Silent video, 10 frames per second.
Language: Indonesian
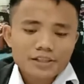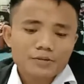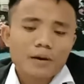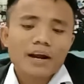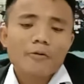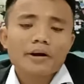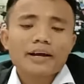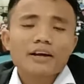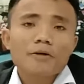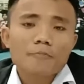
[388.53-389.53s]
Sebagai
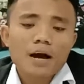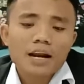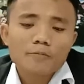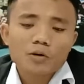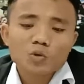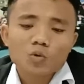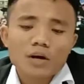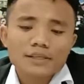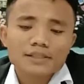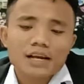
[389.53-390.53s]
wakil gembala
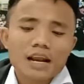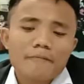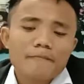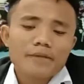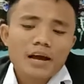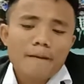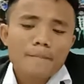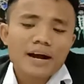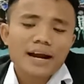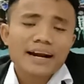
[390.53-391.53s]
bertugas dalam
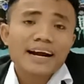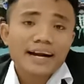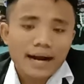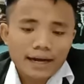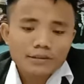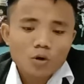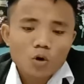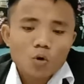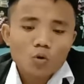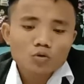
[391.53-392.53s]

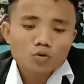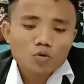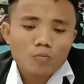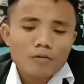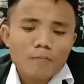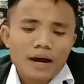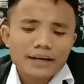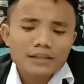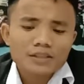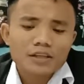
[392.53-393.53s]
mengarahkan untuk
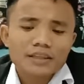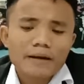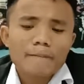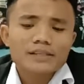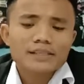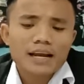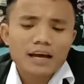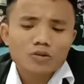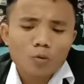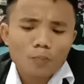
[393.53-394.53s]
memandang setiap
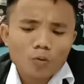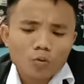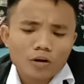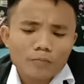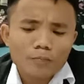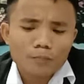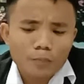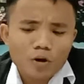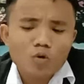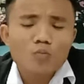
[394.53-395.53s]
masalah ataupun
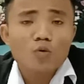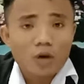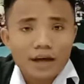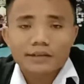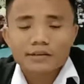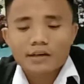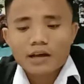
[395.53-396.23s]
kepergumulan.